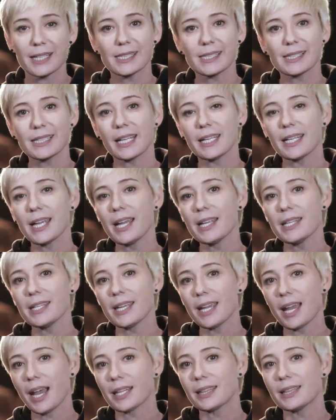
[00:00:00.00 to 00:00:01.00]
и
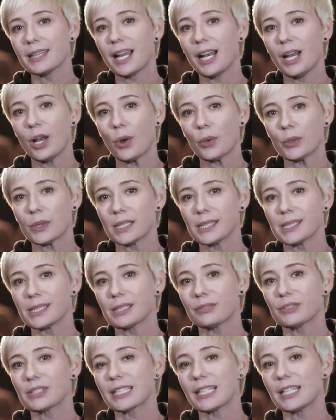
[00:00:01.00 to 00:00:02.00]
расстояние
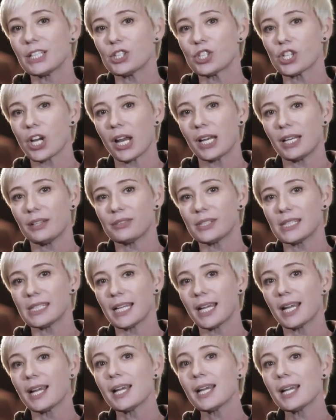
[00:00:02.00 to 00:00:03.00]
отдаленность вскричали
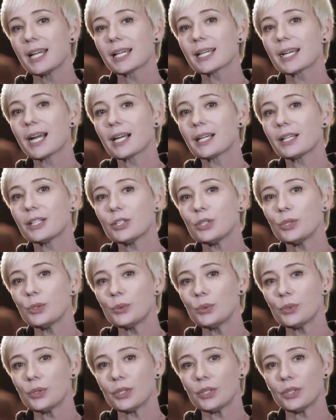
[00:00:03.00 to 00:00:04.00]
все «к
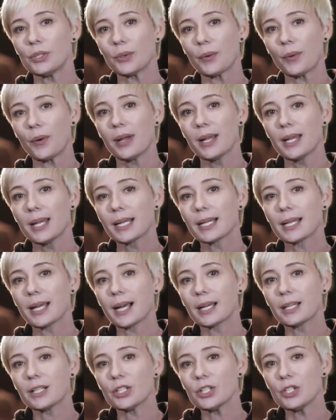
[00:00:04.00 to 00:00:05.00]
огню ее,
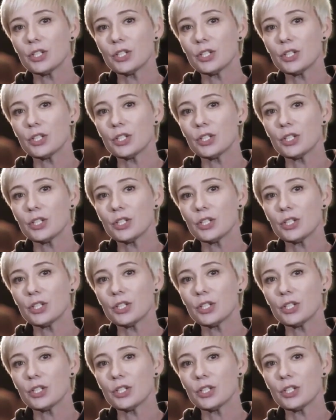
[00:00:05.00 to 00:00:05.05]
к